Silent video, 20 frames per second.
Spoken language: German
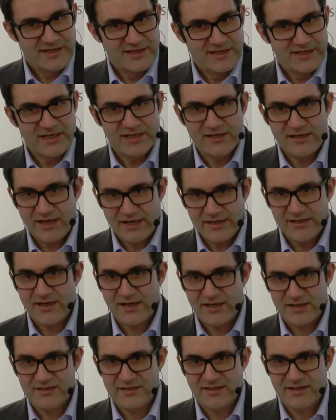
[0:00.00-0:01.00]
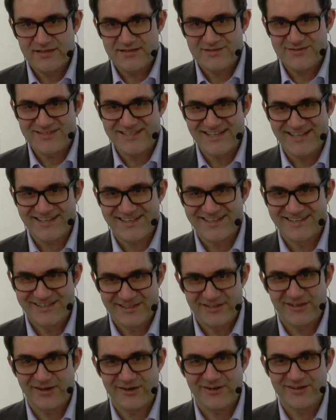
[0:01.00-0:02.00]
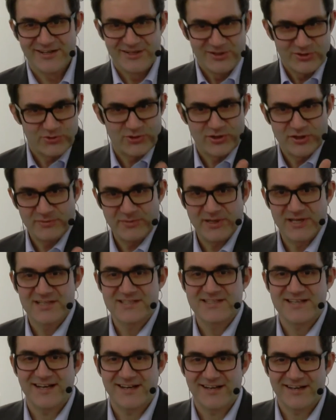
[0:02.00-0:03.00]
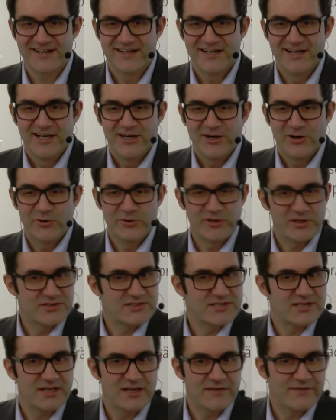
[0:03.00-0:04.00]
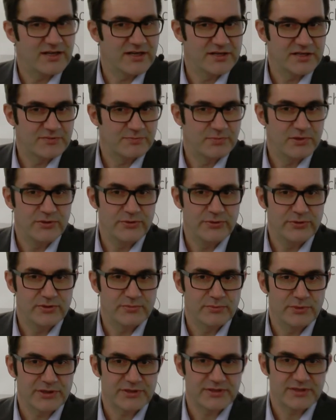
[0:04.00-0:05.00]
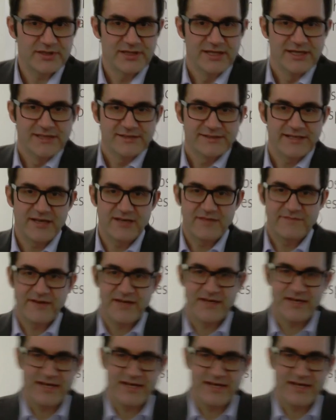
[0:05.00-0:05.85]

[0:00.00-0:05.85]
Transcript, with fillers: keine Eier hat, Nein zu sagen. Genau, so könnte man es sagen. Oder C, weil er dich belügen möchte. Denn wenn